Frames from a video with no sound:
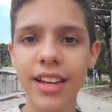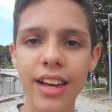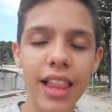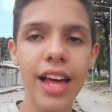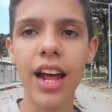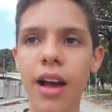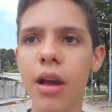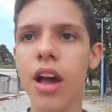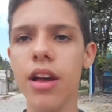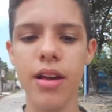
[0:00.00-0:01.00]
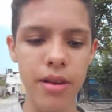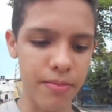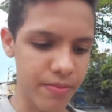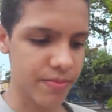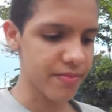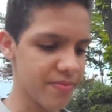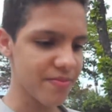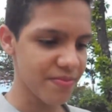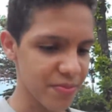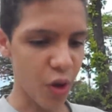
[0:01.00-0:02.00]
Galera, é...
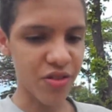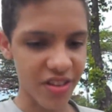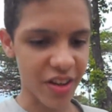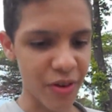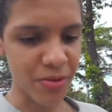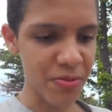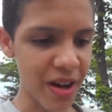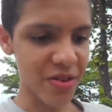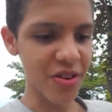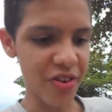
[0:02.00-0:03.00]
Nossa, que faz muito barulho,